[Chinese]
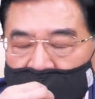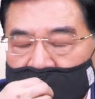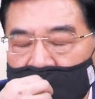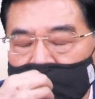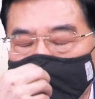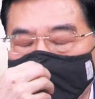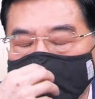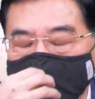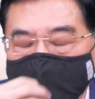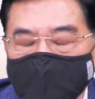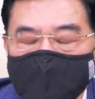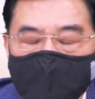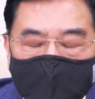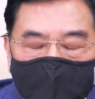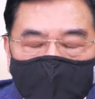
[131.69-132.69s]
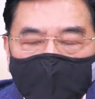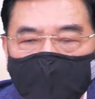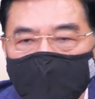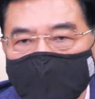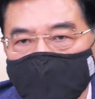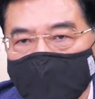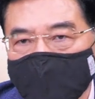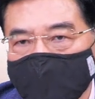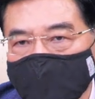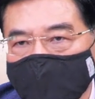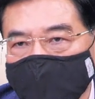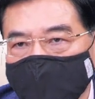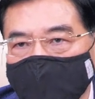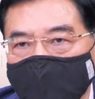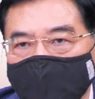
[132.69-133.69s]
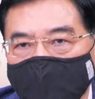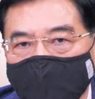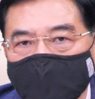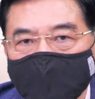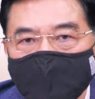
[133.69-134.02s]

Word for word: 啊，避险放空操作，好不好？